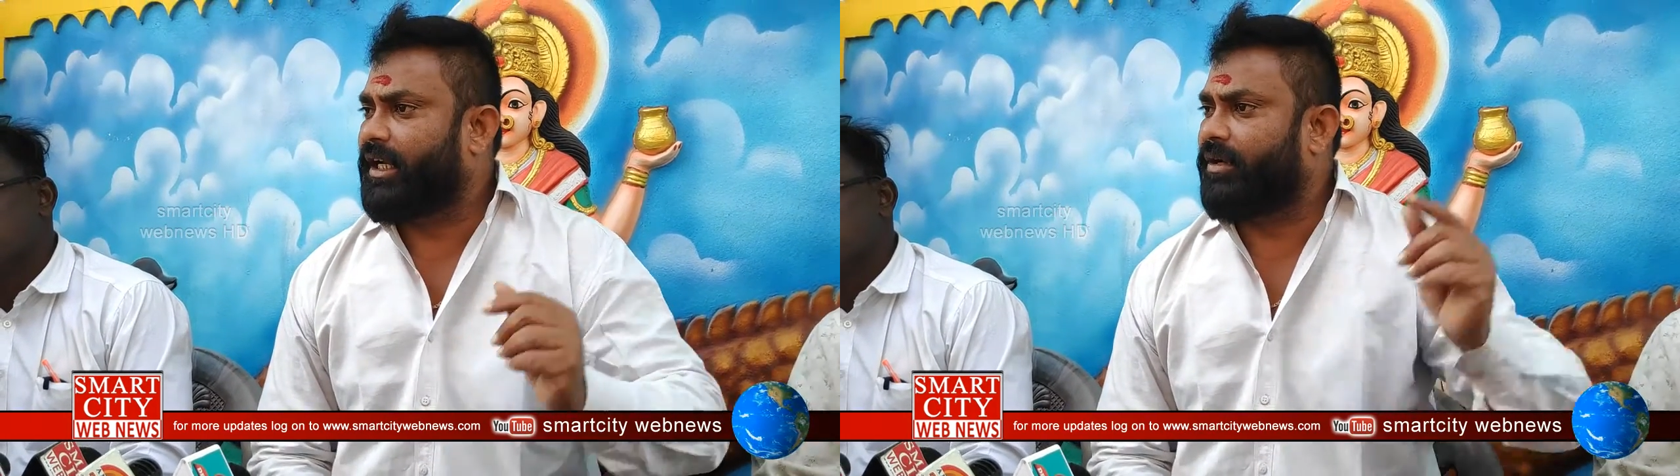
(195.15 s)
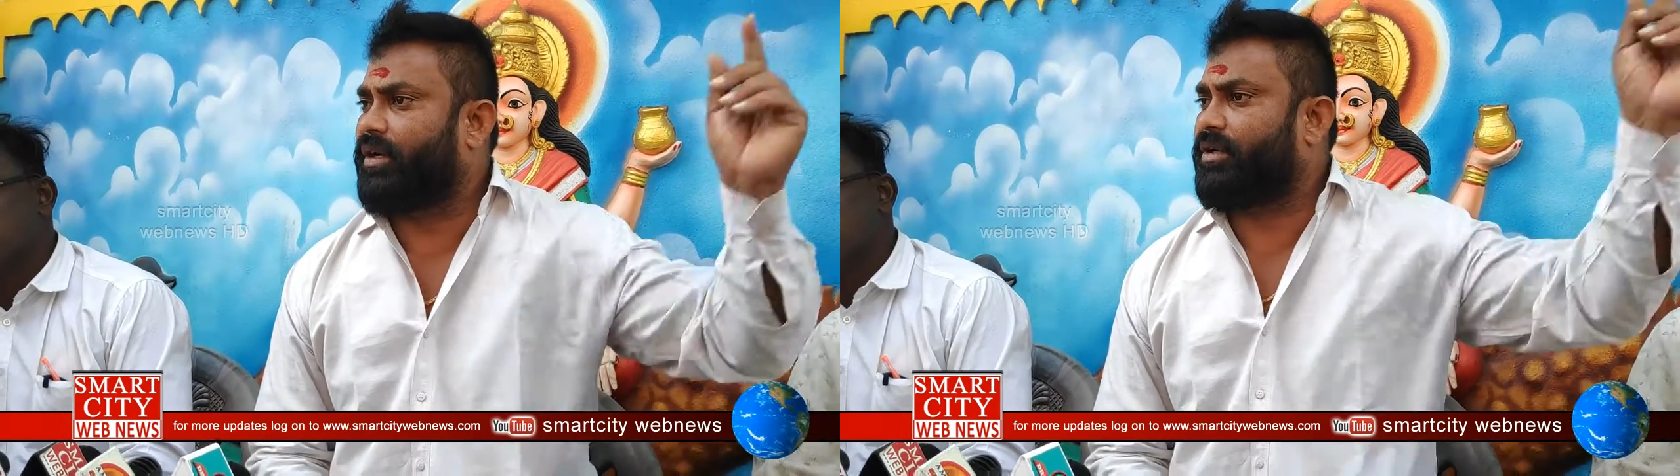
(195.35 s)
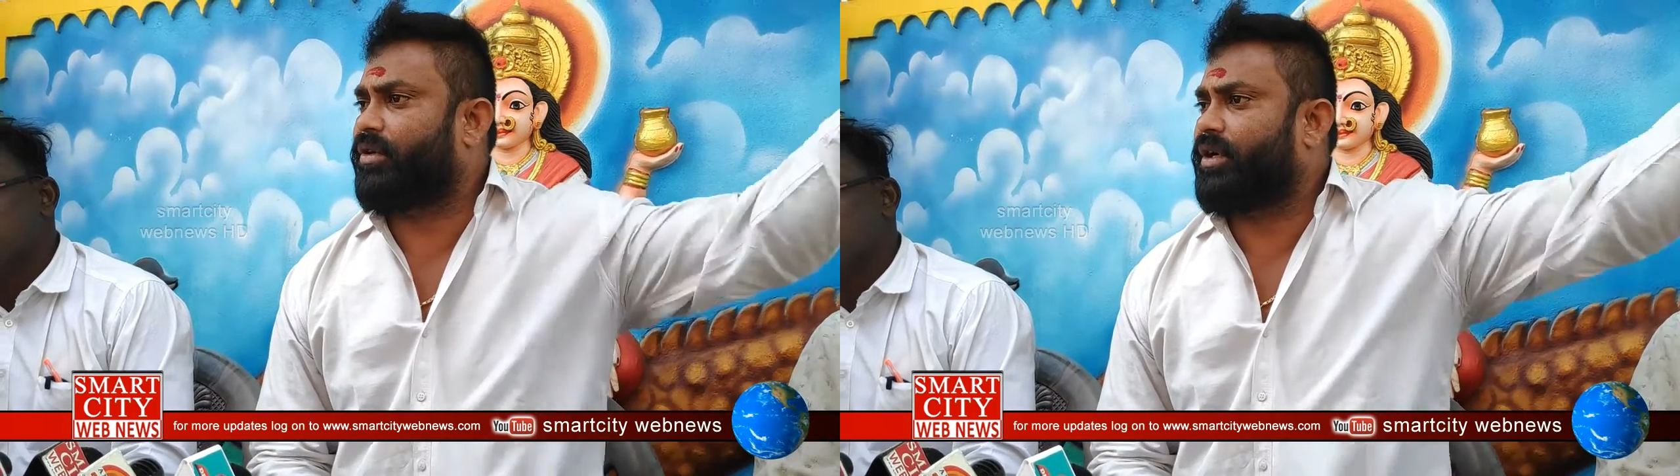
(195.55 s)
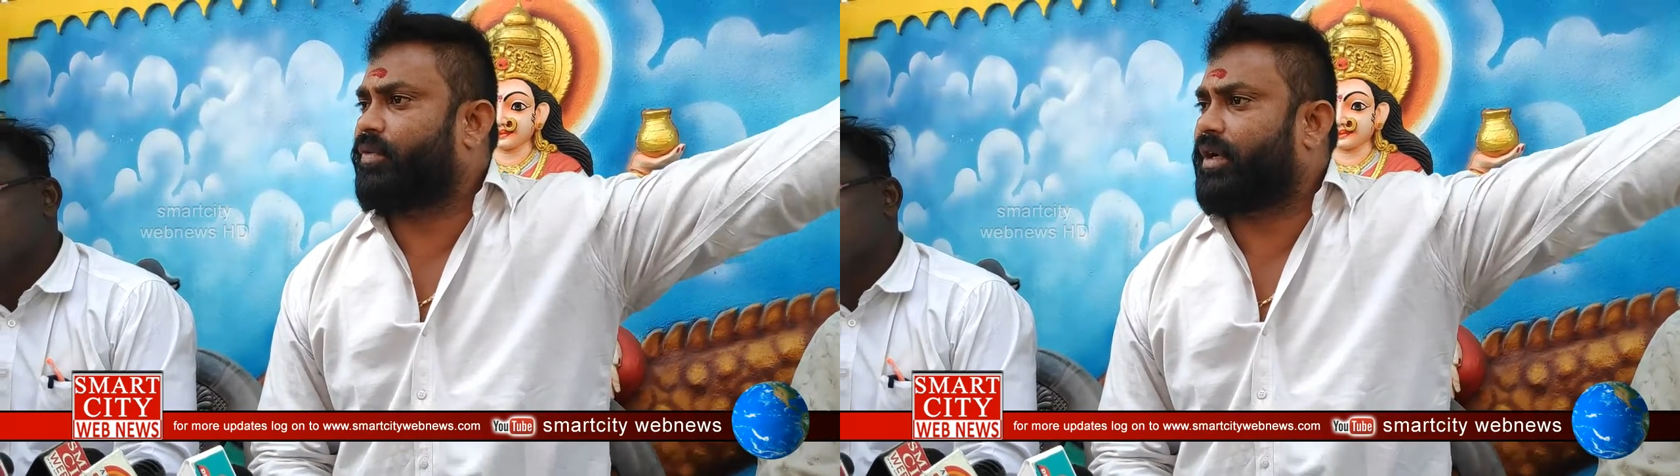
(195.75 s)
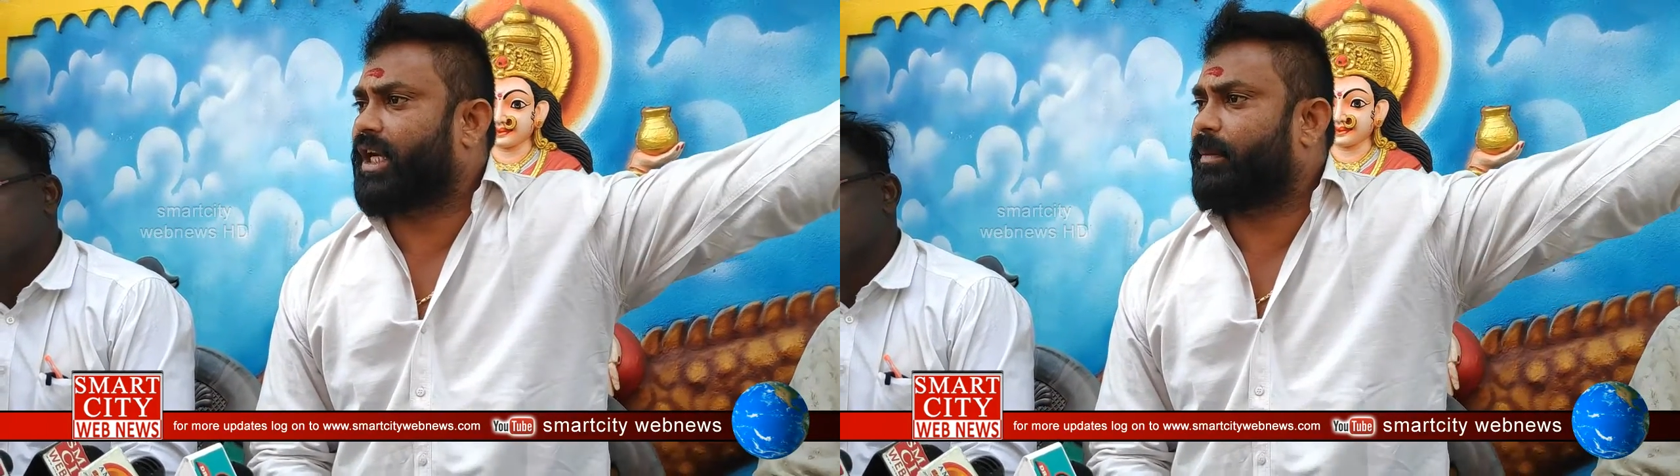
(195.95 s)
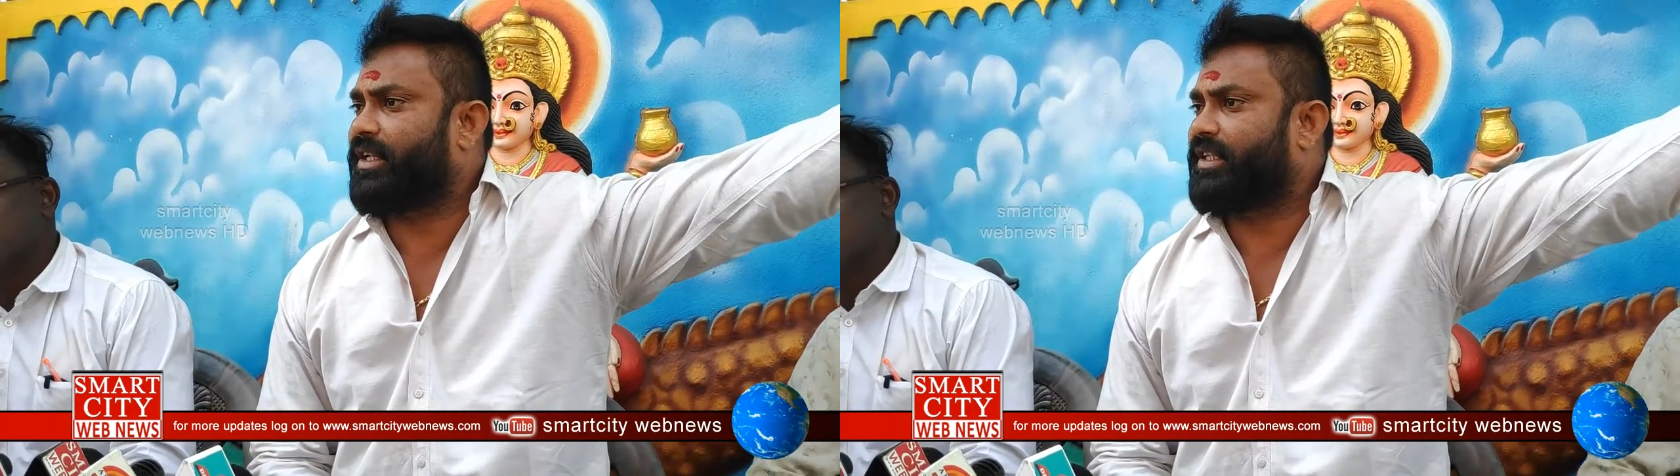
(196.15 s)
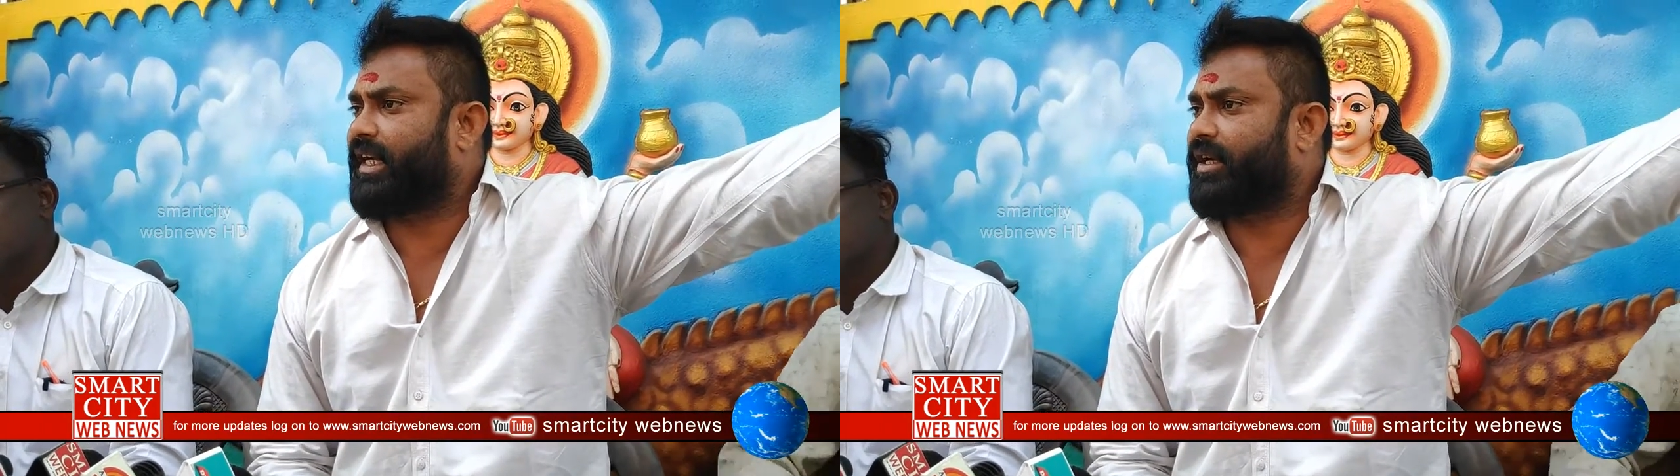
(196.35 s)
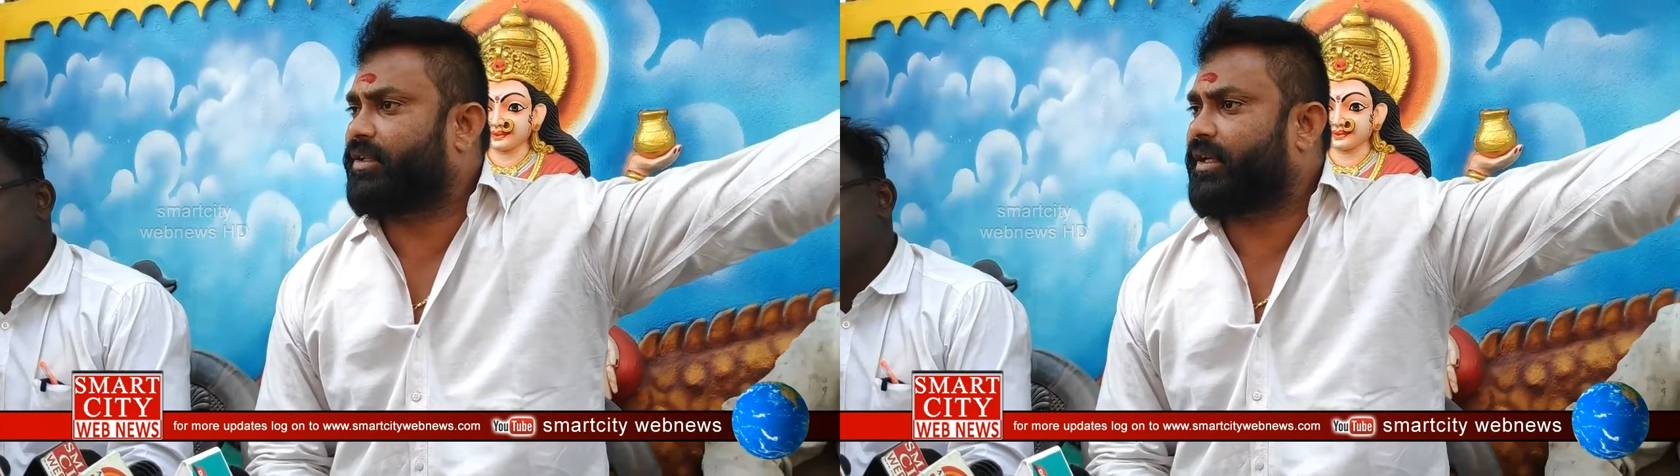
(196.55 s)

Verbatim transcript: ఈ రోజు కొన్ని వందల మంది జాయిన్